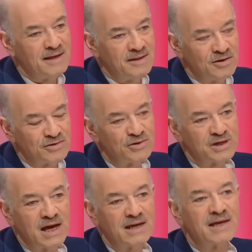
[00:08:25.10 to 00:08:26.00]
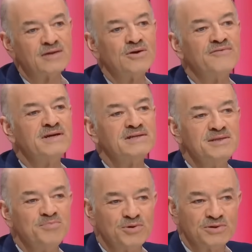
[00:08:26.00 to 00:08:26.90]
Et dans ce cas,
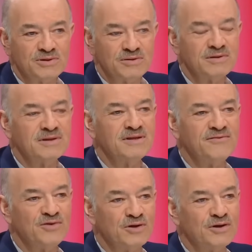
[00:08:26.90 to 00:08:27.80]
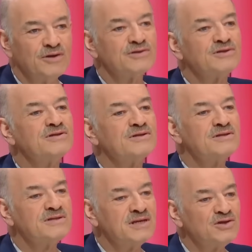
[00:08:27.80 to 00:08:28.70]
90% des violences
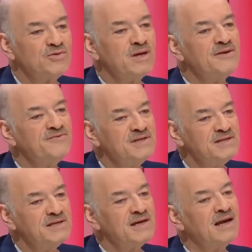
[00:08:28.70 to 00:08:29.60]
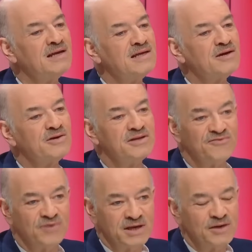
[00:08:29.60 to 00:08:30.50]
sexuelles et physiques à l'intérieur des
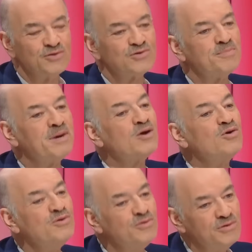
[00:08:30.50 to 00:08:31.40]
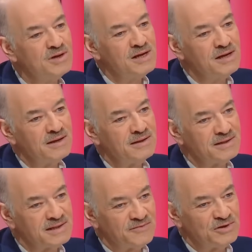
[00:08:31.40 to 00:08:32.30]
foyers ne sont pas connus
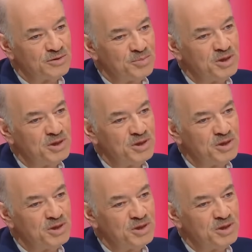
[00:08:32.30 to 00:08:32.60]
des services de